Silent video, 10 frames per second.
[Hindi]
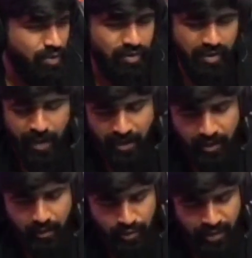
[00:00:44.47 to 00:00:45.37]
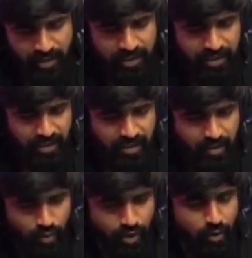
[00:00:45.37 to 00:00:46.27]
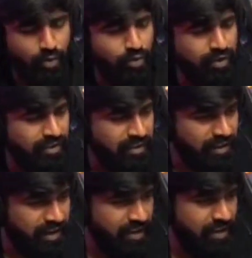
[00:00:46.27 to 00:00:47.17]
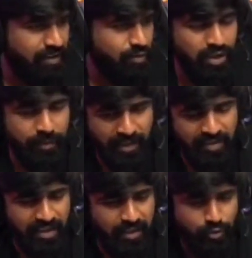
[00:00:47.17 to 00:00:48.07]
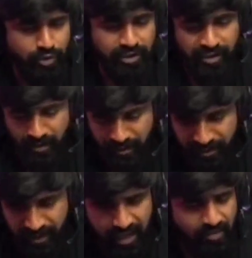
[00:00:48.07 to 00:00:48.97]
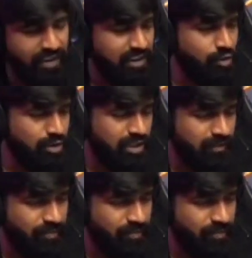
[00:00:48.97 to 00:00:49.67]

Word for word: थोड़ा सा बाहर की दुनिया देख थोड़ा लोगों के साथ इंटरेक्ट कर दुनिया पता चलेगी तुझे रियल रियल लाइफ कैसी होती